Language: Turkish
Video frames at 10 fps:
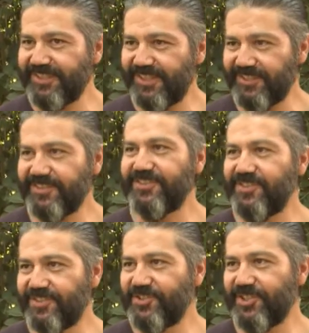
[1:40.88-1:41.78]
aynı
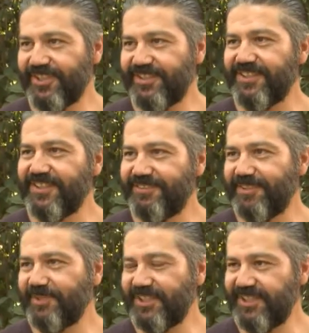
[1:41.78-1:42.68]
şekilde
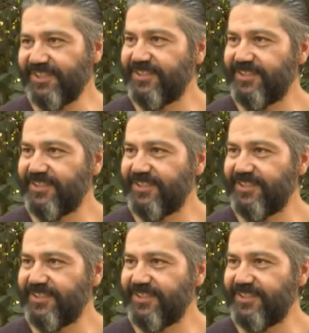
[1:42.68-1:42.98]
devam ederek.